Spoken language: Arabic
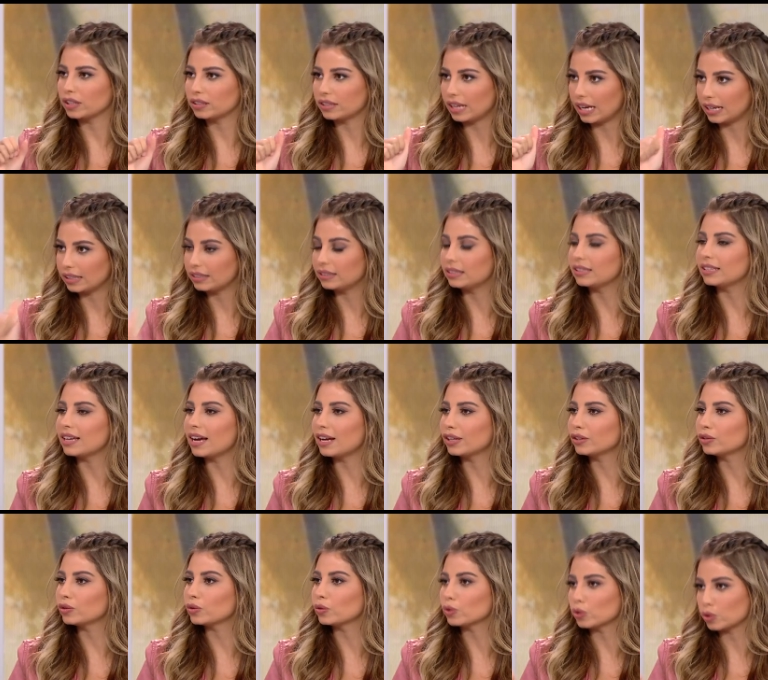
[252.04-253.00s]

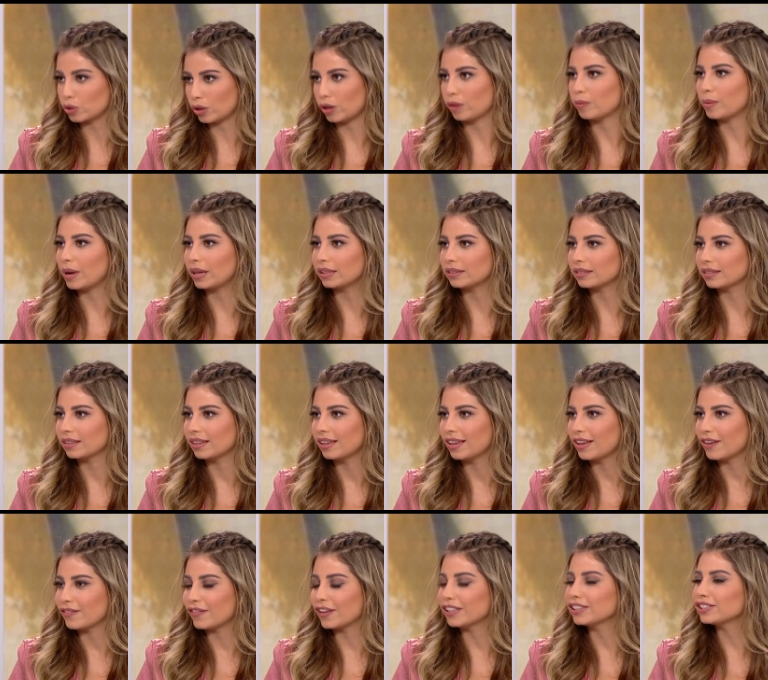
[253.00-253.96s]
تحديات وصعوبات
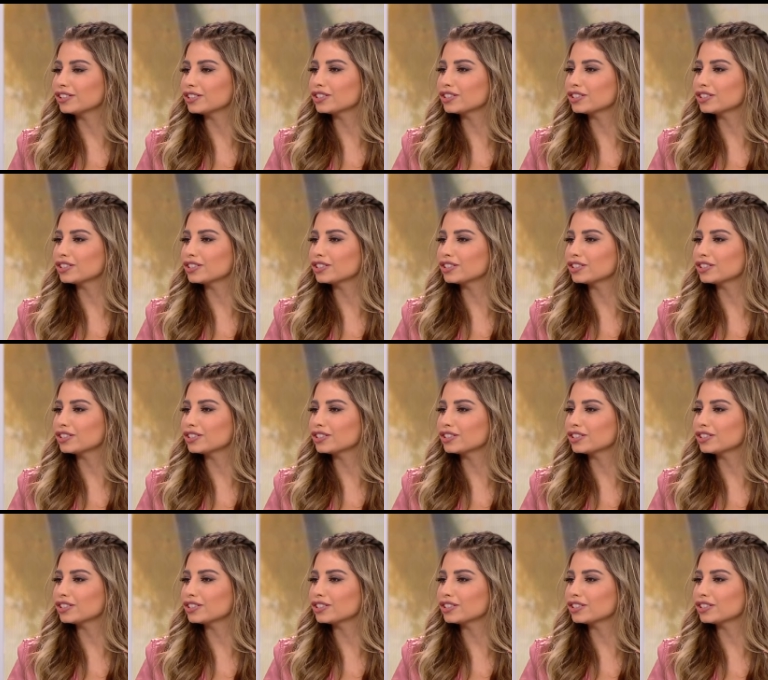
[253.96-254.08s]
فانت